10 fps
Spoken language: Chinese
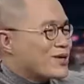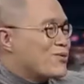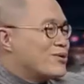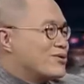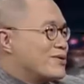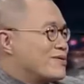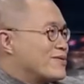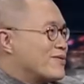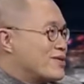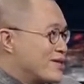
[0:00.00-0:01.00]
过去，
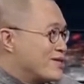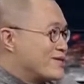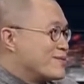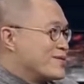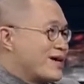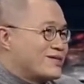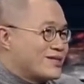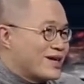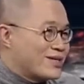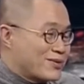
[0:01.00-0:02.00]
我听你这么讲，
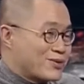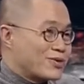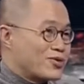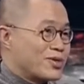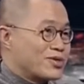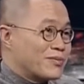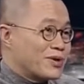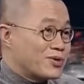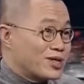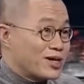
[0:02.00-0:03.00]
大家都会觉得这
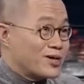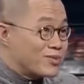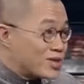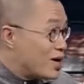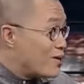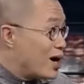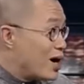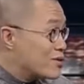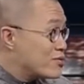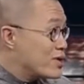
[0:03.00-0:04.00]
美国这样很不像
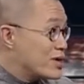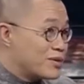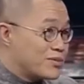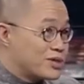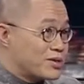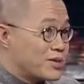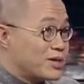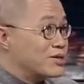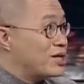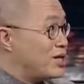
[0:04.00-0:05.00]
话，对不对？怎么怎么
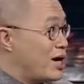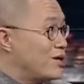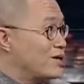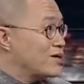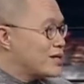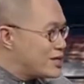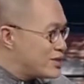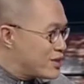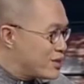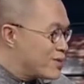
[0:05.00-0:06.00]
能这样？但
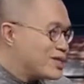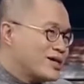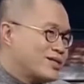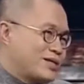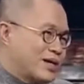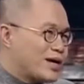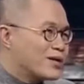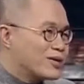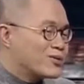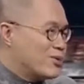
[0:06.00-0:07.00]
是你要回想起来，
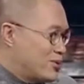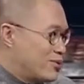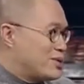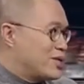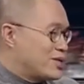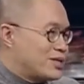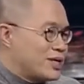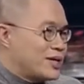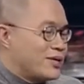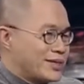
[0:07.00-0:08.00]
过去几十
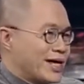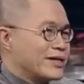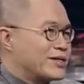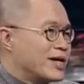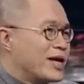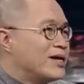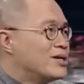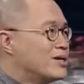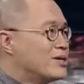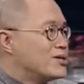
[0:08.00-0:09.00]
年，二战以来，
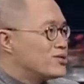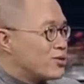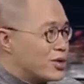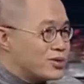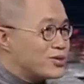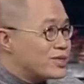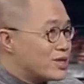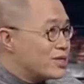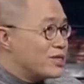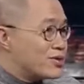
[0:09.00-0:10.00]
全球
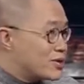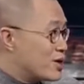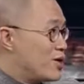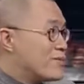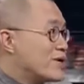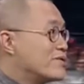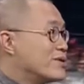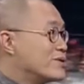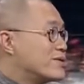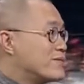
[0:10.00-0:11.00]
经济就是靠美
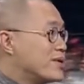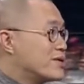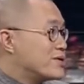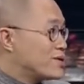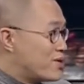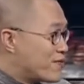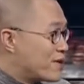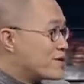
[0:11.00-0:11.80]
国人这么消费